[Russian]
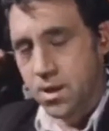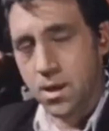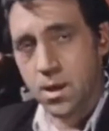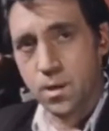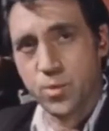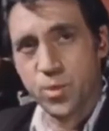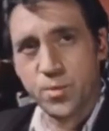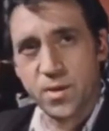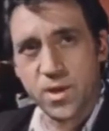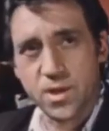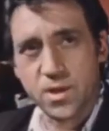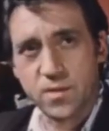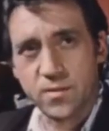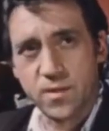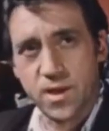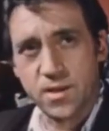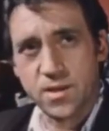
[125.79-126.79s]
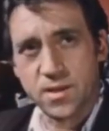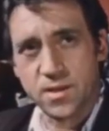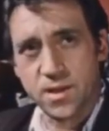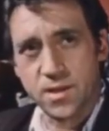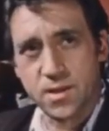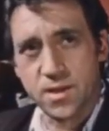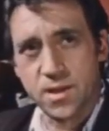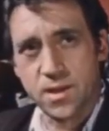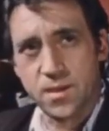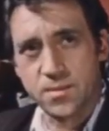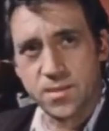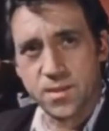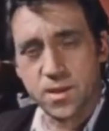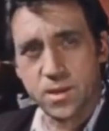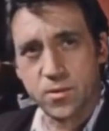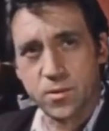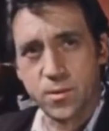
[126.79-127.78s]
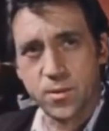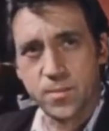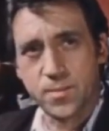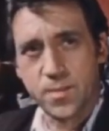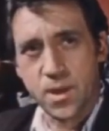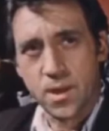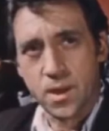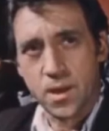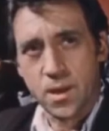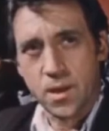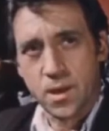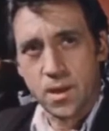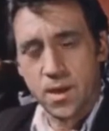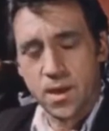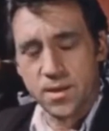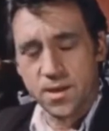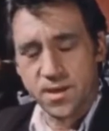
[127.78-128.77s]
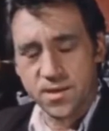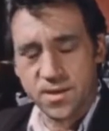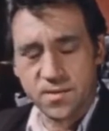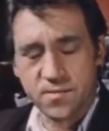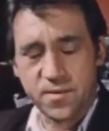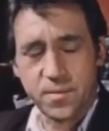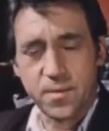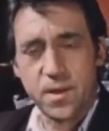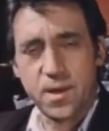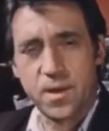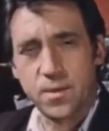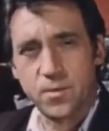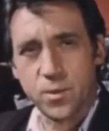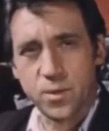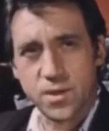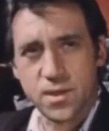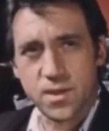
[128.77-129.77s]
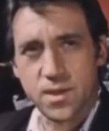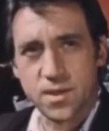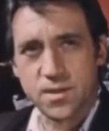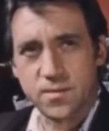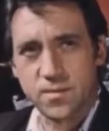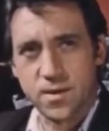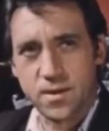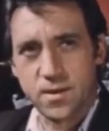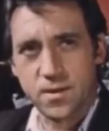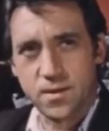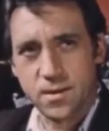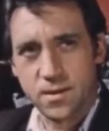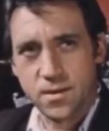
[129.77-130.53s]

Кому перешиваете? Соседям, знакомым? Адреса, фамилии можете назвать?